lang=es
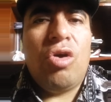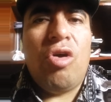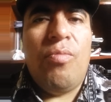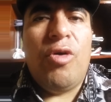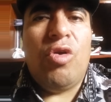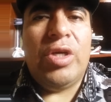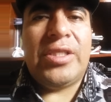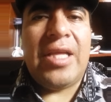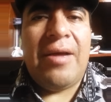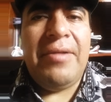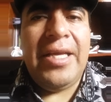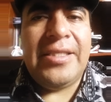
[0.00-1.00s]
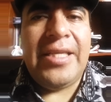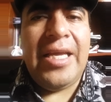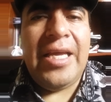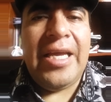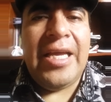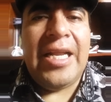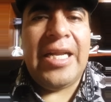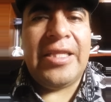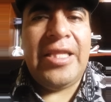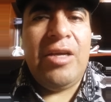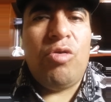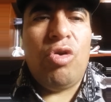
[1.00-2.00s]
como lo establece el
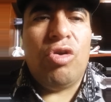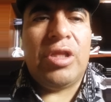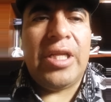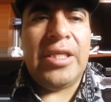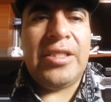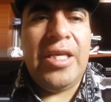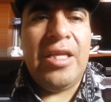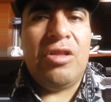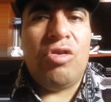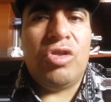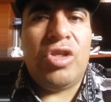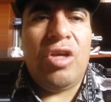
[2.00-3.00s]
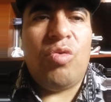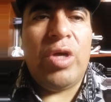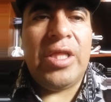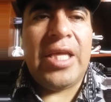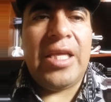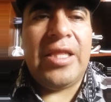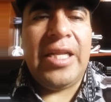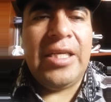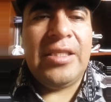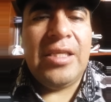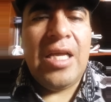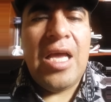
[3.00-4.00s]
artículo
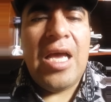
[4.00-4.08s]
353